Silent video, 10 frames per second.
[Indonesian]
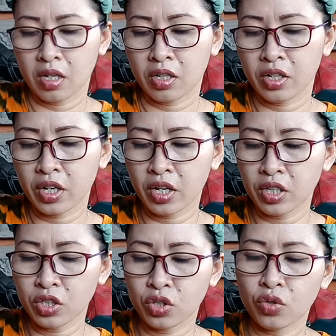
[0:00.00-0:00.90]

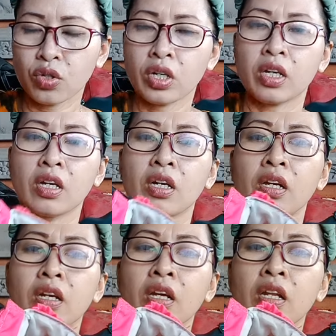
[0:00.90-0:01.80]
Green Joy
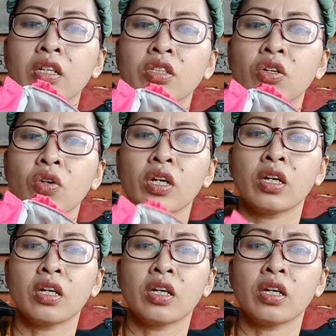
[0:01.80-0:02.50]
Green Joy